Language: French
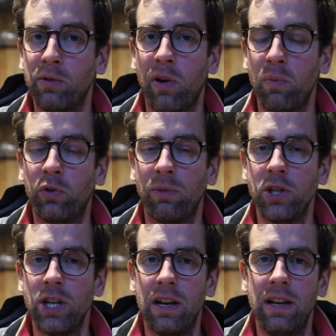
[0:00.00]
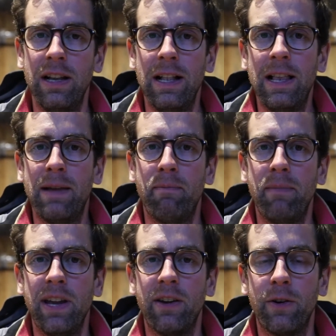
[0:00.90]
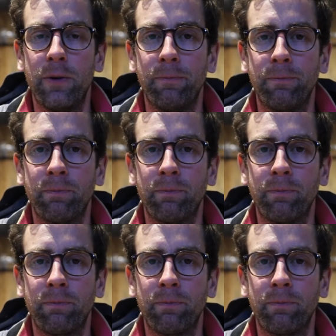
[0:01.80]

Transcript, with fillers: vers le Mont-Saint-Michel. Mais, euh,